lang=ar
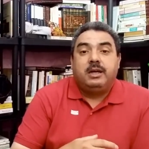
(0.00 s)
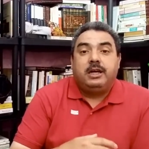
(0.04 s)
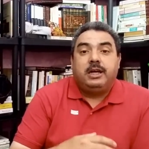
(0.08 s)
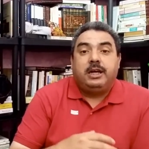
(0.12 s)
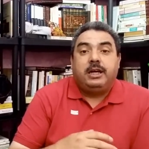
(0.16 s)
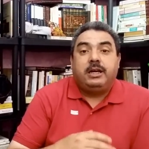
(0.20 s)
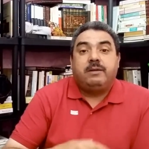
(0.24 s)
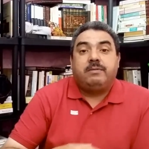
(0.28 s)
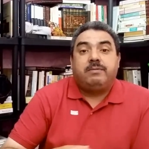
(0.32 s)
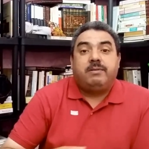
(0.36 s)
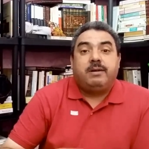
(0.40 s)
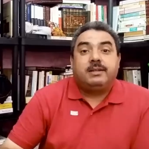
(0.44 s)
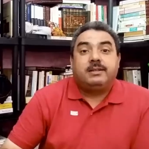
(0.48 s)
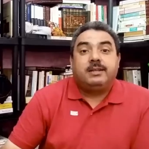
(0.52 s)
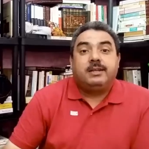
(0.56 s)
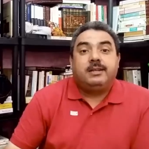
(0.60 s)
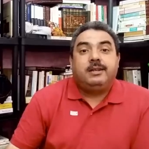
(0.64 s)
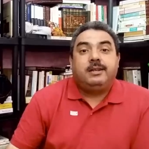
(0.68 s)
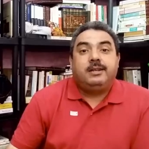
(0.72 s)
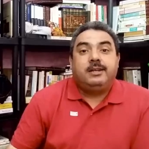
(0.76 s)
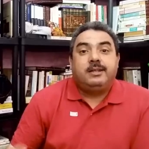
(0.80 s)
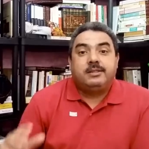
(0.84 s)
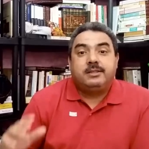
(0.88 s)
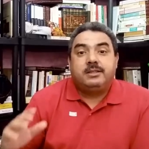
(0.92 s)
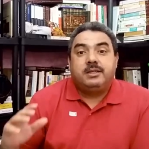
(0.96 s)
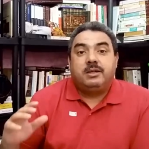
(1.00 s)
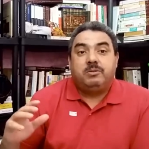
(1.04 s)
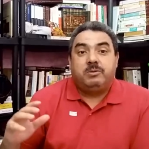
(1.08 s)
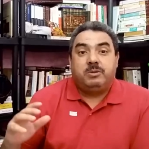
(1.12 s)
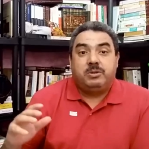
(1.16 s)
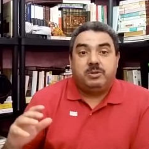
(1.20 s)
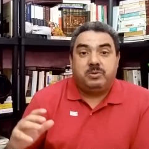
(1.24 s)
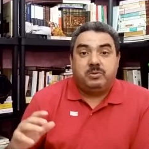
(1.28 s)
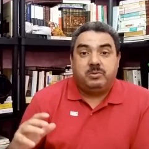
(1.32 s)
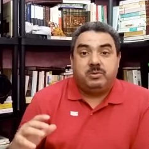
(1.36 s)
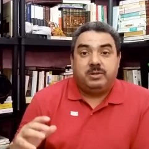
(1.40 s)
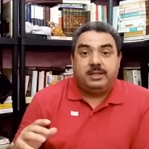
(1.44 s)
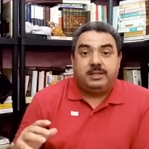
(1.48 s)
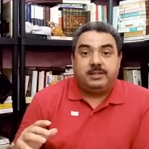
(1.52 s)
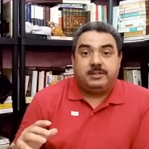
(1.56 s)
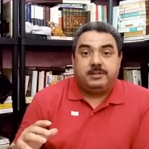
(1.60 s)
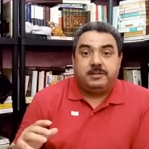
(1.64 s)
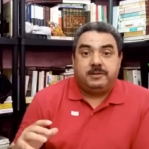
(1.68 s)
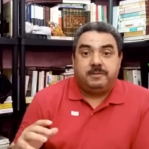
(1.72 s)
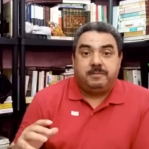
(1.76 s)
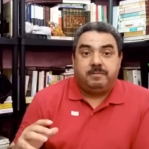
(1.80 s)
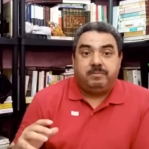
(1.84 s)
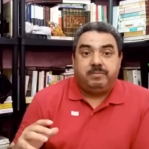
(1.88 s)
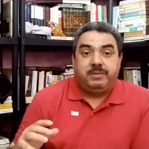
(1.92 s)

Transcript: حفاظا على التوازنات